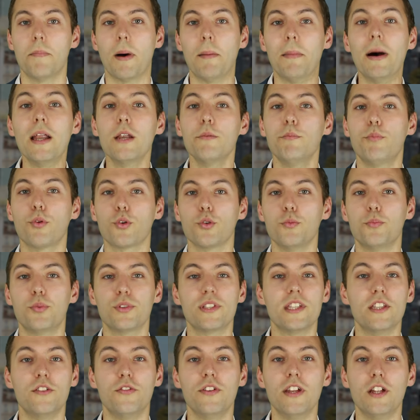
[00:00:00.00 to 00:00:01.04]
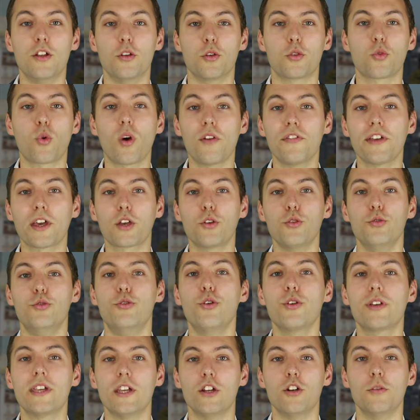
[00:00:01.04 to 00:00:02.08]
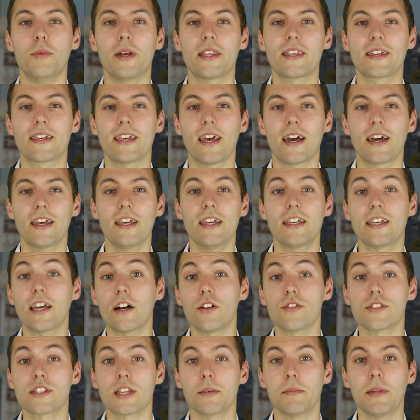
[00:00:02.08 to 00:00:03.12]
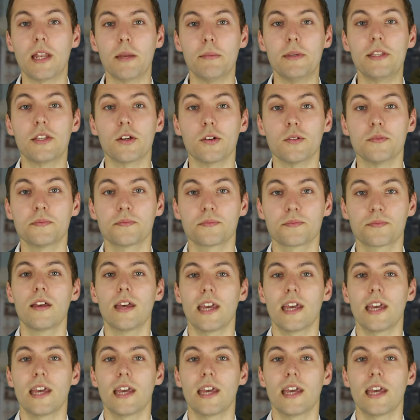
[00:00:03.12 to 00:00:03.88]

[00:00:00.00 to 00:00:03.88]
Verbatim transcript: pas mal pour une petite ville de 3,2 km et 45 000 habitants.